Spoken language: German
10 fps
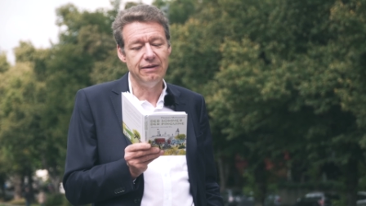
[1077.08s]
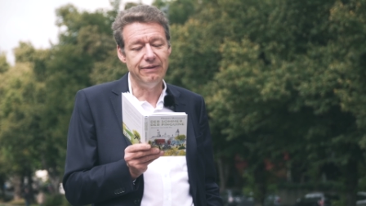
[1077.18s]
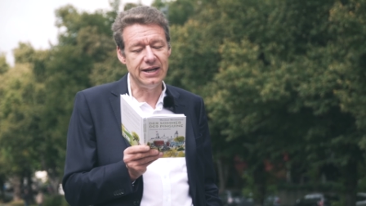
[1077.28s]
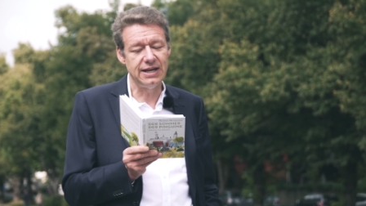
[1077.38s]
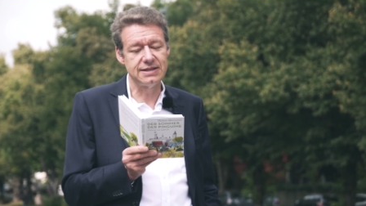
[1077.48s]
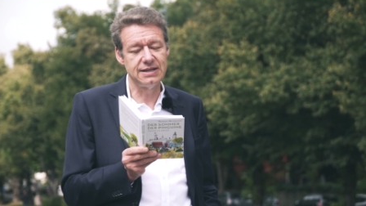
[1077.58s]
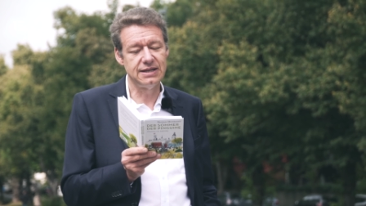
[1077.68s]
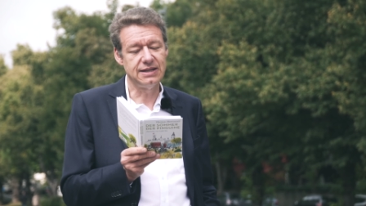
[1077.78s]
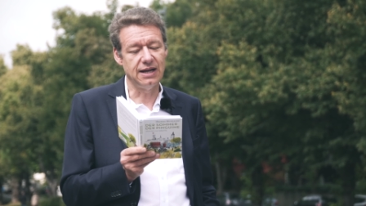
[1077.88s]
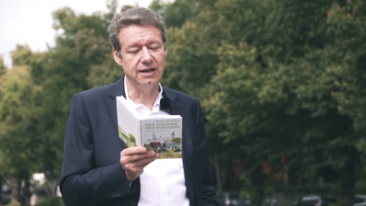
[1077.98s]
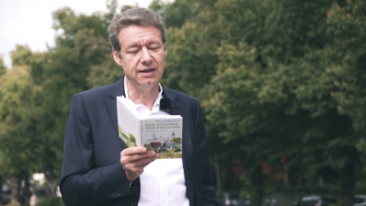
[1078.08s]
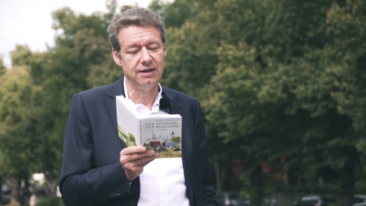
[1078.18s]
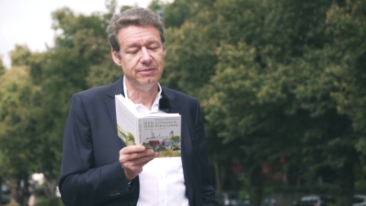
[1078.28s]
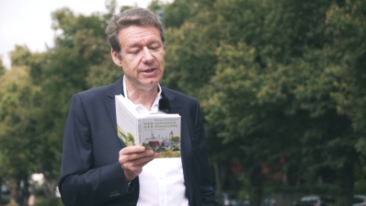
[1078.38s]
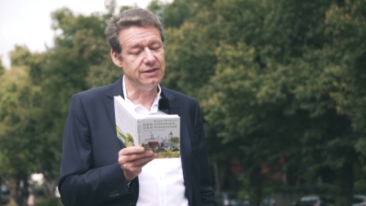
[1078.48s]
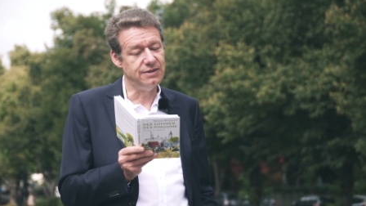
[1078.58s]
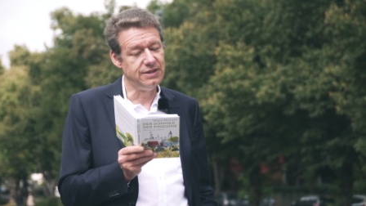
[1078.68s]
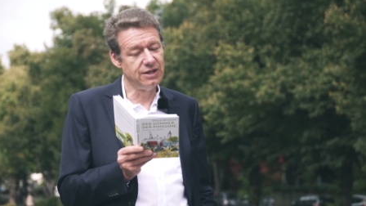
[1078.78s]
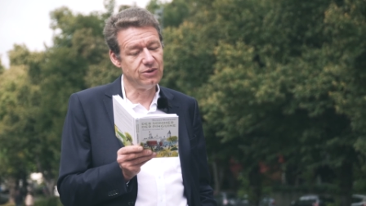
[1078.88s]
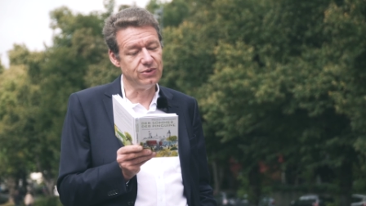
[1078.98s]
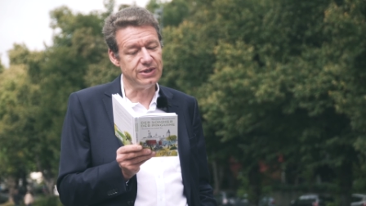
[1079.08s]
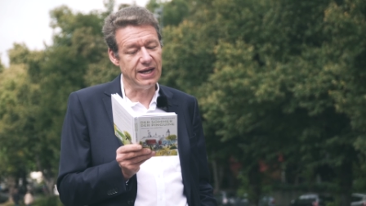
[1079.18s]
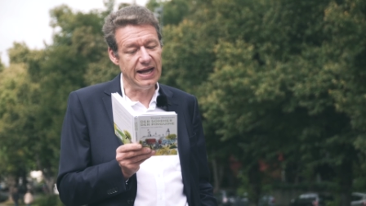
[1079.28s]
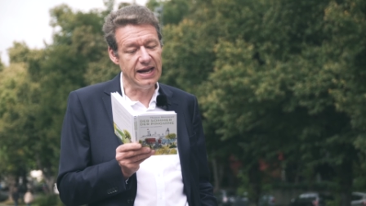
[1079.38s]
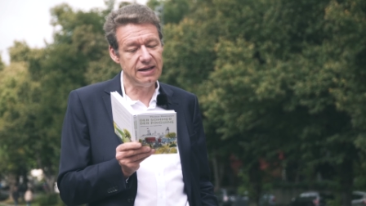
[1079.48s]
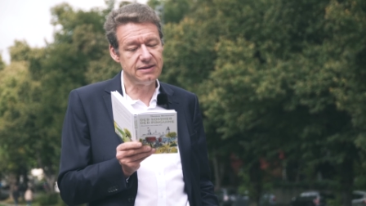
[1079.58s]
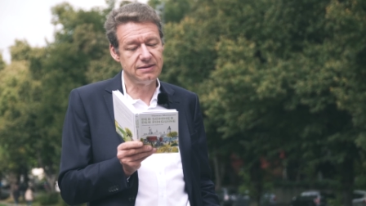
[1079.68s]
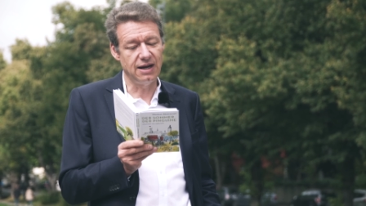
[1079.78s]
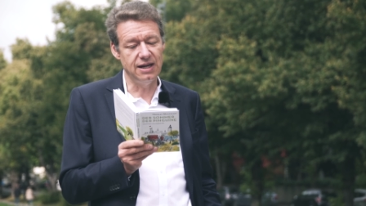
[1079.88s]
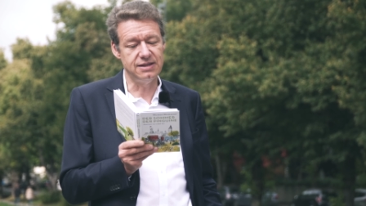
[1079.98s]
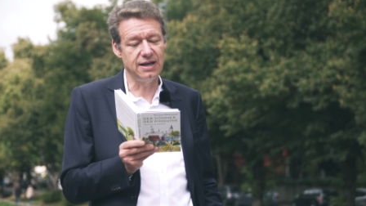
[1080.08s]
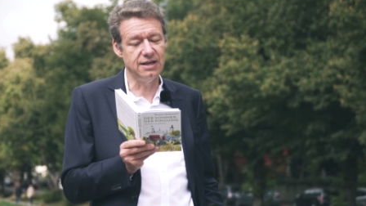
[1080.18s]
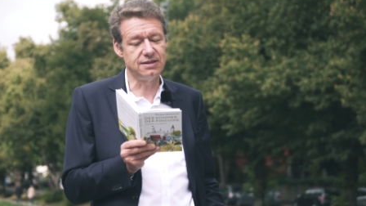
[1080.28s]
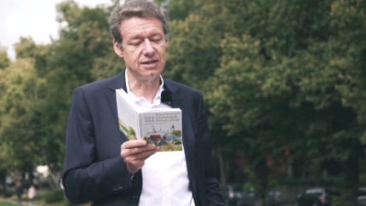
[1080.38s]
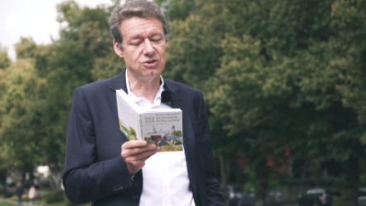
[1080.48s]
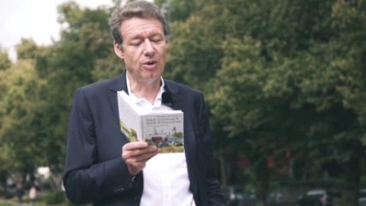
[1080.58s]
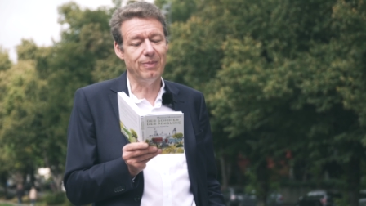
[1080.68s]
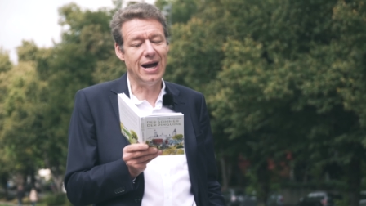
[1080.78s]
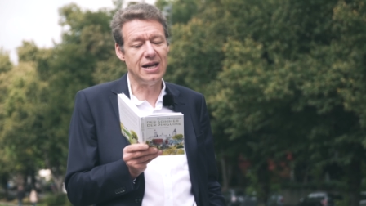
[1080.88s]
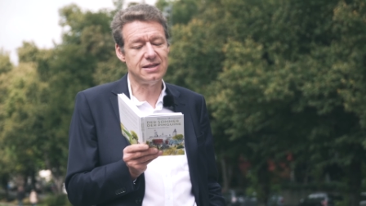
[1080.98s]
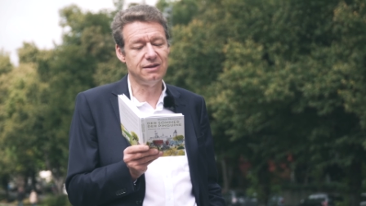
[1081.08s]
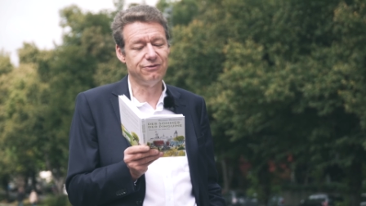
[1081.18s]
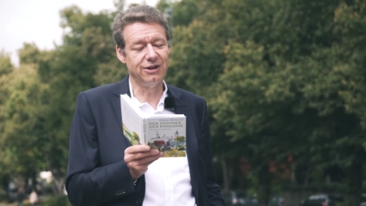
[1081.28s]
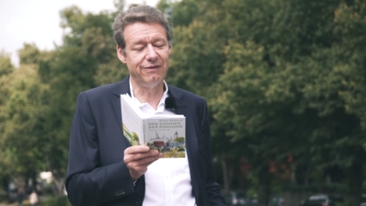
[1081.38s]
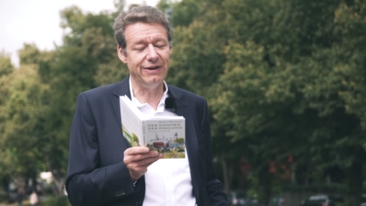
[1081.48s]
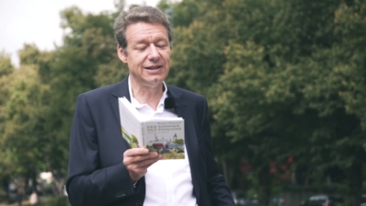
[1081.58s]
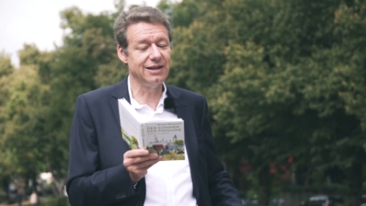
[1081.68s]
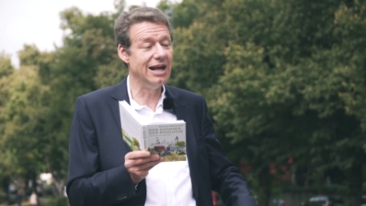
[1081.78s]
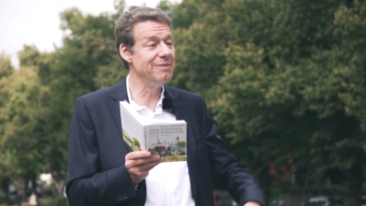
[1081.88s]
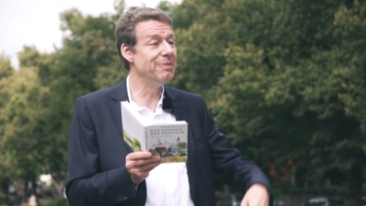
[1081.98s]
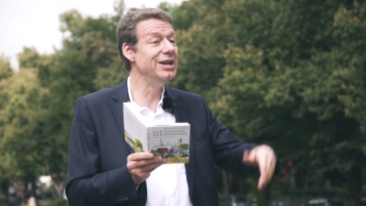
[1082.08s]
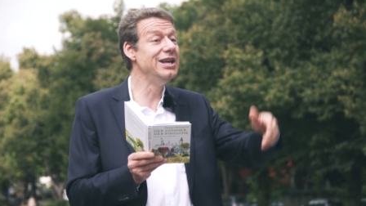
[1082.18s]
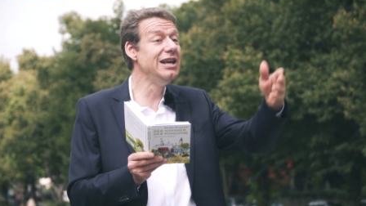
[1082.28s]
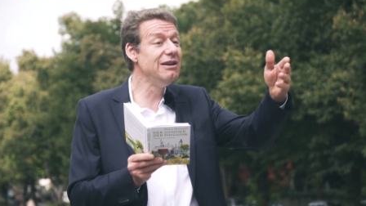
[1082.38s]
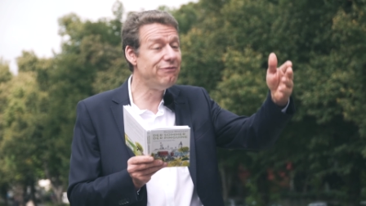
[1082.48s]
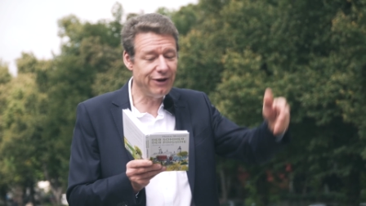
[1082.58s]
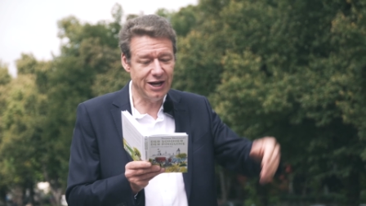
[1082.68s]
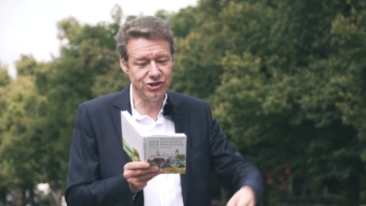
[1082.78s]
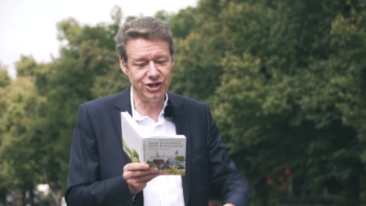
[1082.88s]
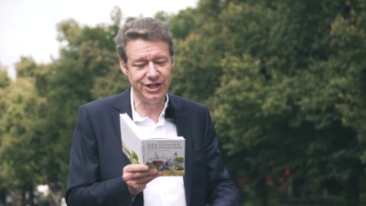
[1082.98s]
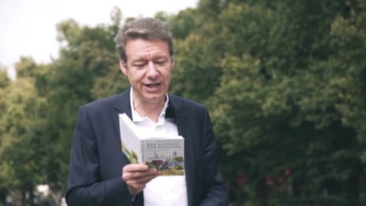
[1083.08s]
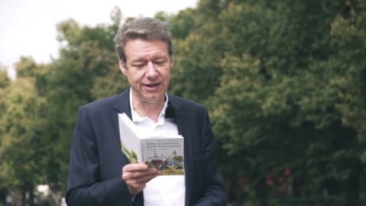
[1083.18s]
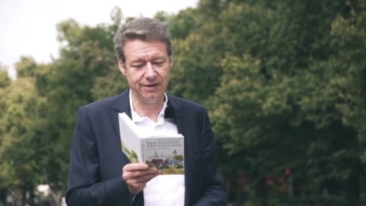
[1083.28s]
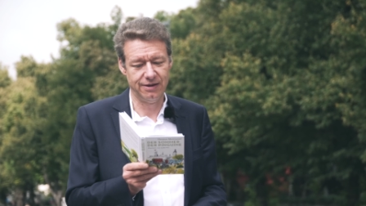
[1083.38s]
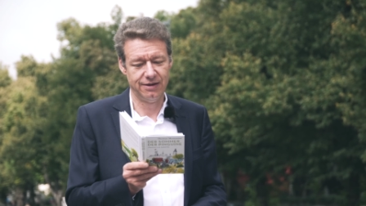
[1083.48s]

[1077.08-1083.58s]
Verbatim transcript: Wenn er sich dann mit den Tieren unterhält, als sei es das Normalste von der Welt, dann hält man ihn für ein Genie.